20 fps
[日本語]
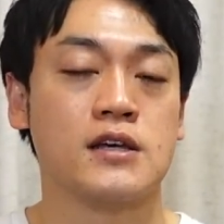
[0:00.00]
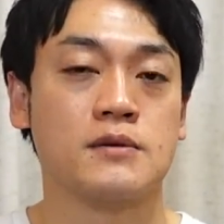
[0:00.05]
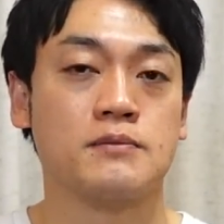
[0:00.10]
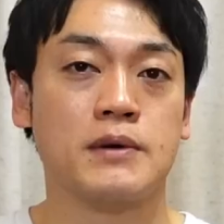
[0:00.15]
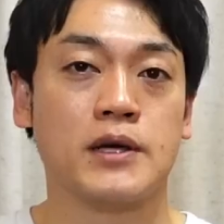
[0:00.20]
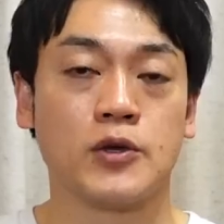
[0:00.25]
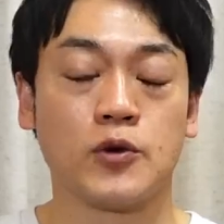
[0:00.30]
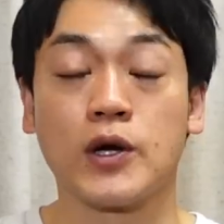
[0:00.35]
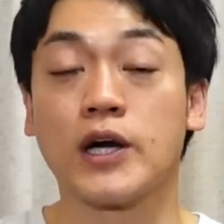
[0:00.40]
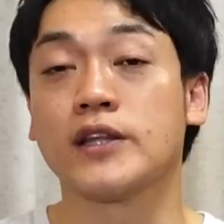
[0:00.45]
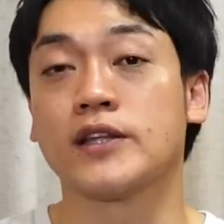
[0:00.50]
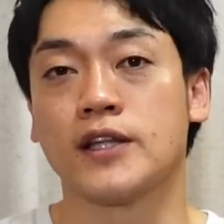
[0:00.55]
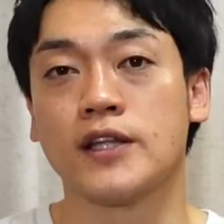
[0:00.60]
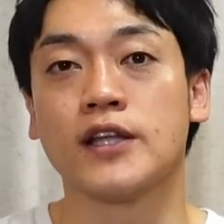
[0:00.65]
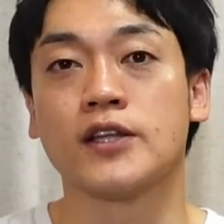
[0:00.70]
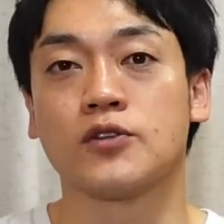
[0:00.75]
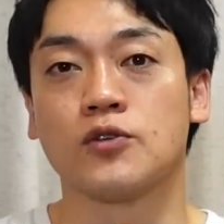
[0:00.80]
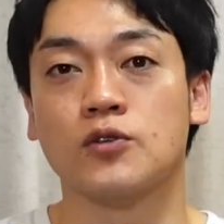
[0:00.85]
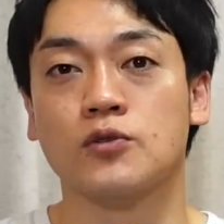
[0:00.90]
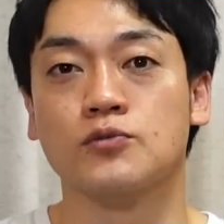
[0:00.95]
まあ良かった
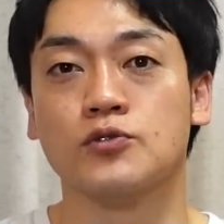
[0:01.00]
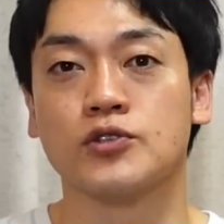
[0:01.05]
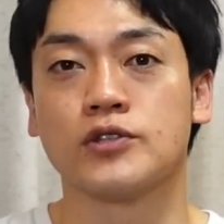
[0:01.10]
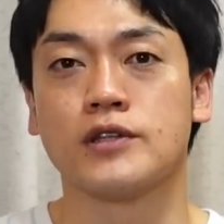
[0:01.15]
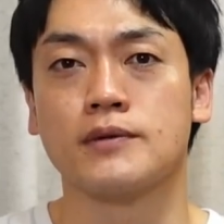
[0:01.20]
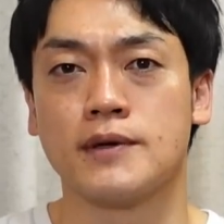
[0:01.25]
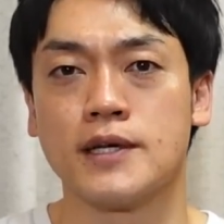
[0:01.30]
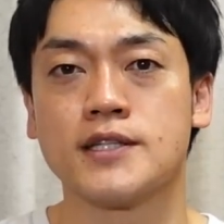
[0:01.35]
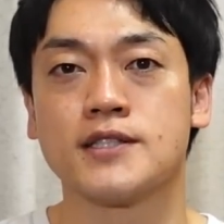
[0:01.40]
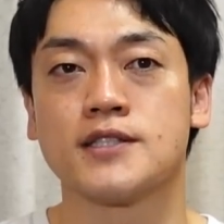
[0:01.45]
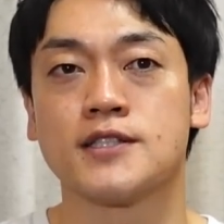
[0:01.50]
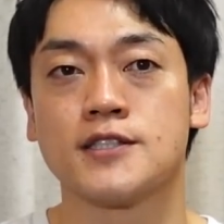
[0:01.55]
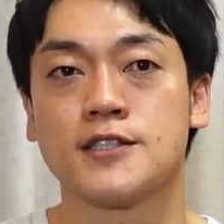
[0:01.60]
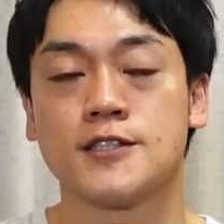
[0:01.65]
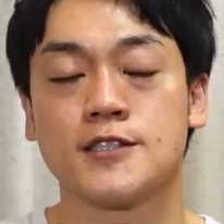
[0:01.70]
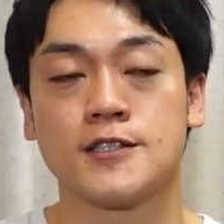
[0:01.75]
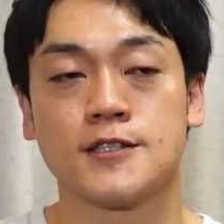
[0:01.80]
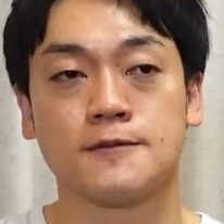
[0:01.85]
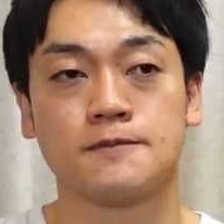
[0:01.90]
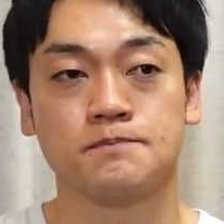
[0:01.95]
なと思ってま
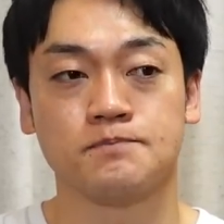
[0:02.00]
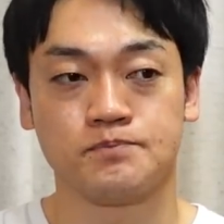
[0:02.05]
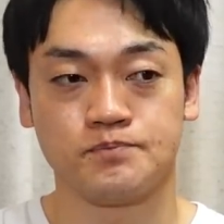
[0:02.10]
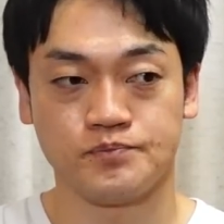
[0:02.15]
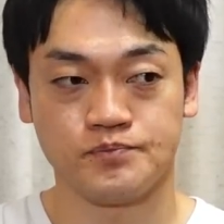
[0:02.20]
す